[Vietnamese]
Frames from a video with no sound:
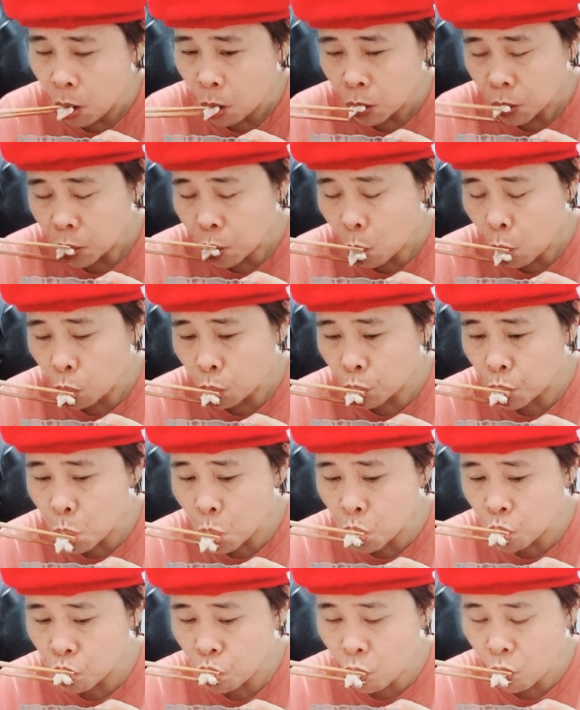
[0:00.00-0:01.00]
cơ quan
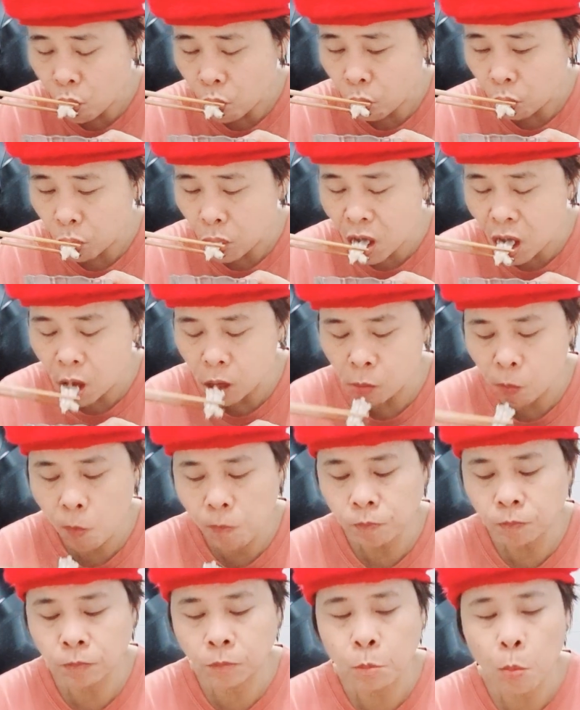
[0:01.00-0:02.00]
đại diện có thể
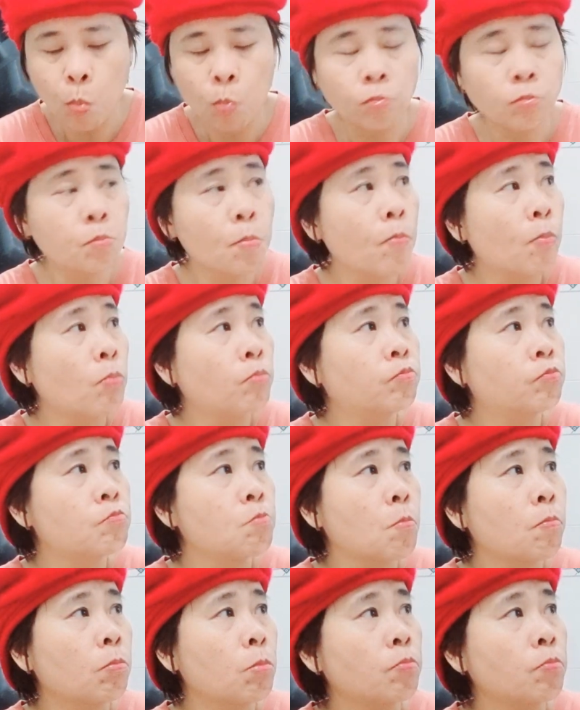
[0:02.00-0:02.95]
tạm thời đại diện